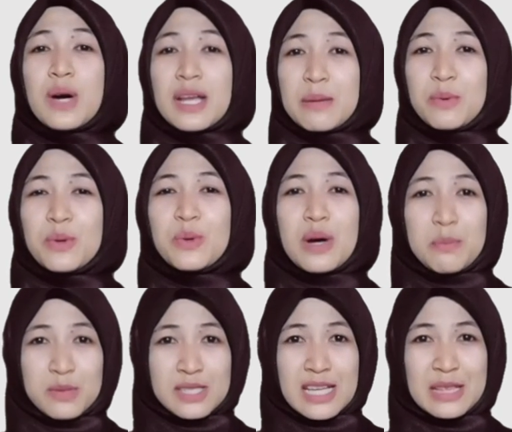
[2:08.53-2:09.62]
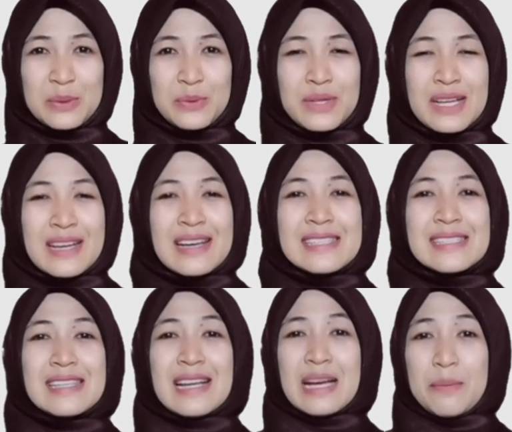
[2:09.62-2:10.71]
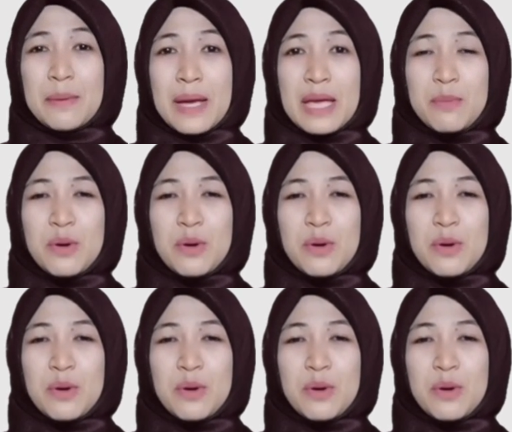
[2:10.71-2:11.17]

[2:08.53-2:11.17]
2021. Silakan Bapak Ibu